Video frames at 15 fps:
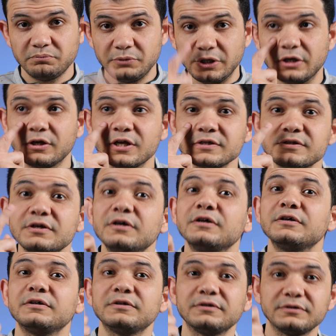من النظره
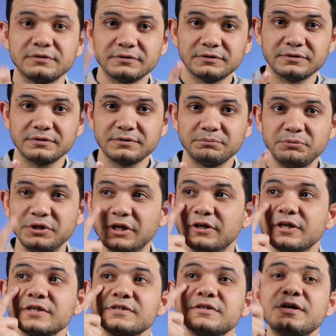من
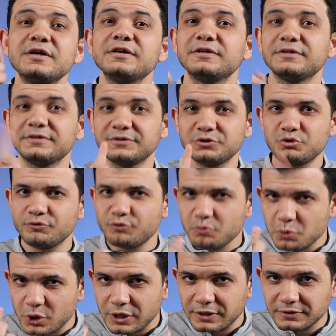النظرة شوفوا
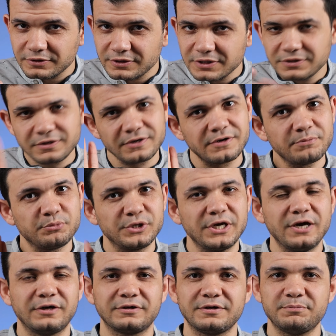مجرد النظرة ربنا
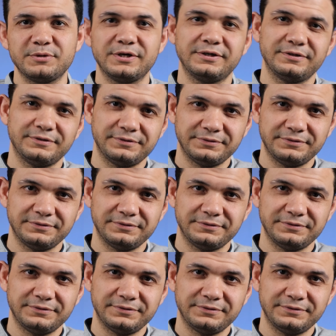حرمها